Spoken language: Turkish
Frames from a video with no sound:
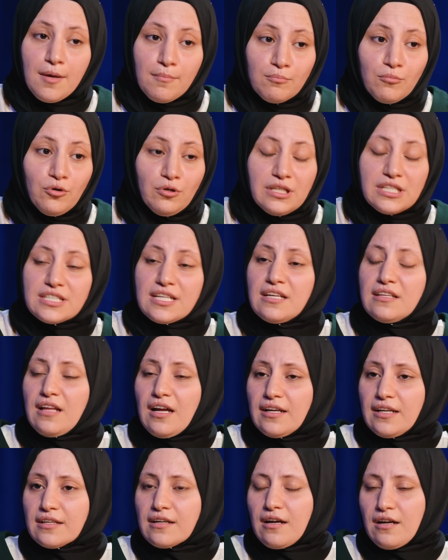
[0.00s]
Böyle
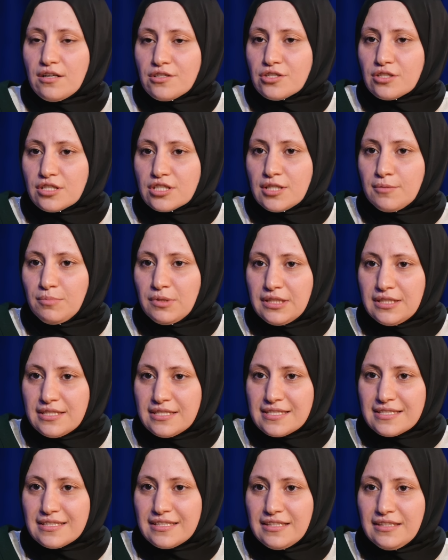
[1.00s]
şeylerle
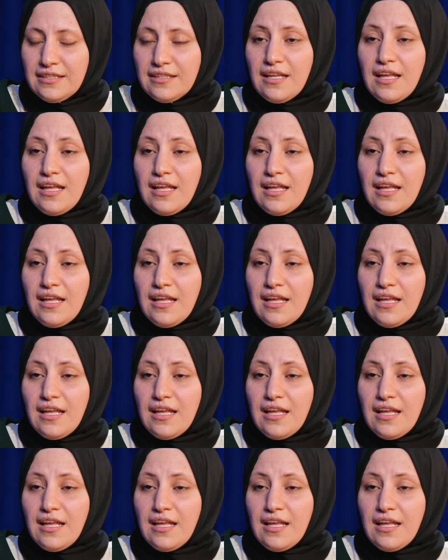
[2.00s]
karşılaşabilirsin.